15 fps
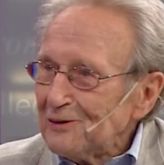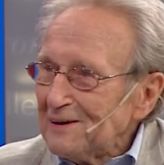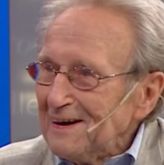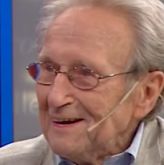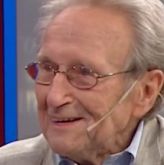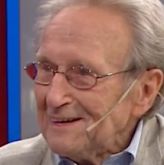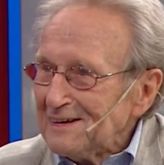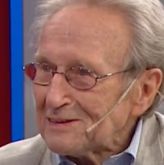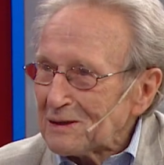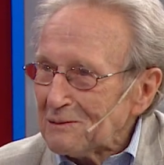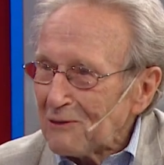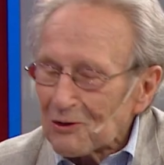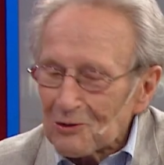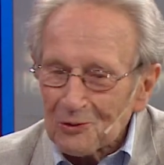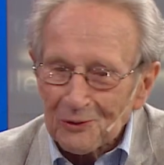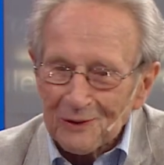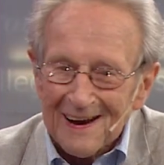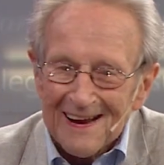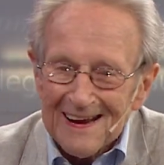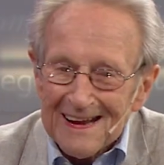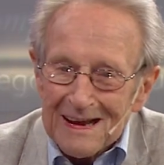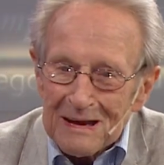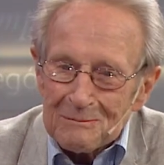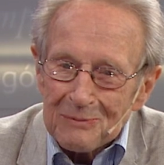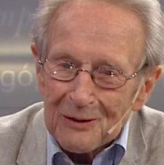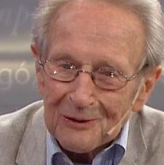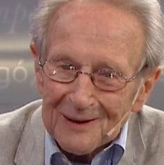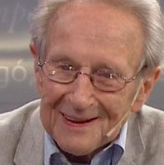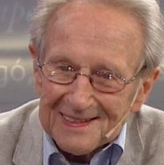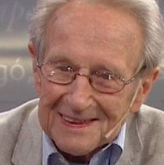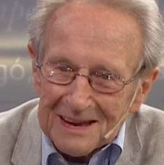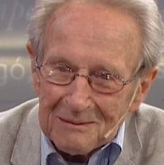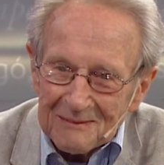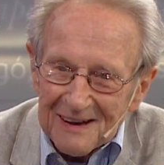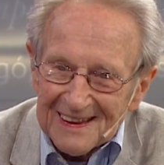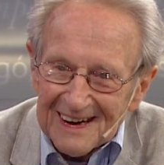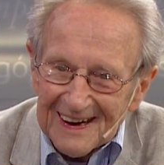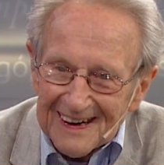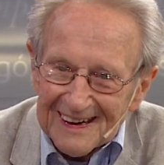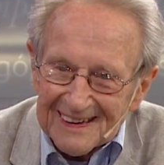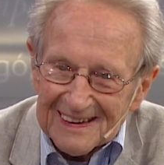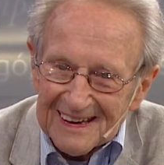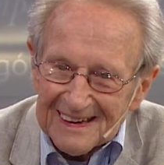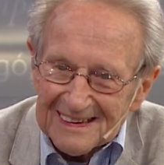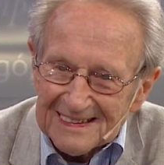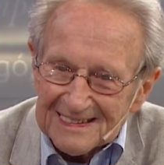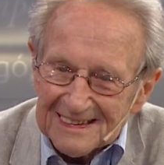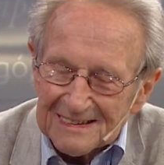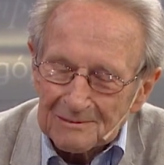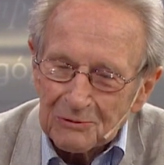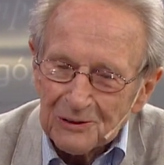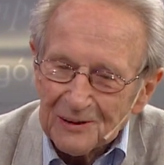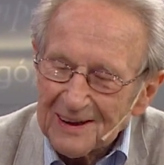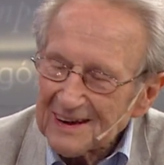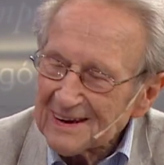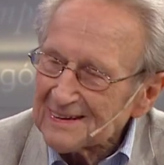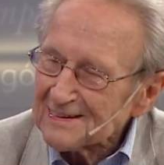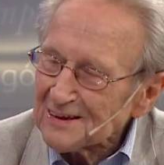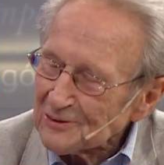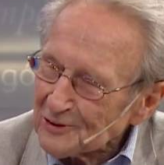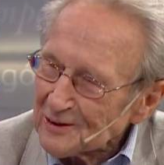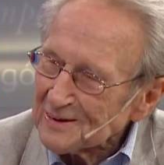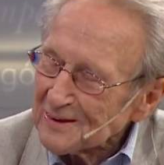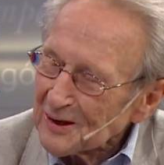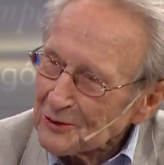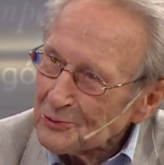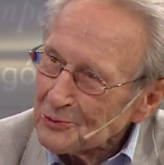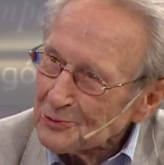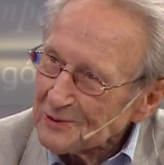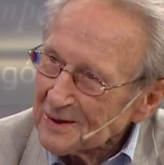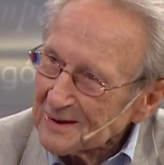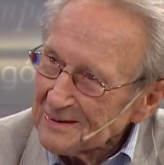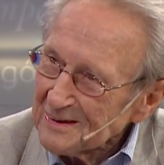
ni, se me ocurre, pero el tema del arte es, vos tenés que hacer lo que te gusta.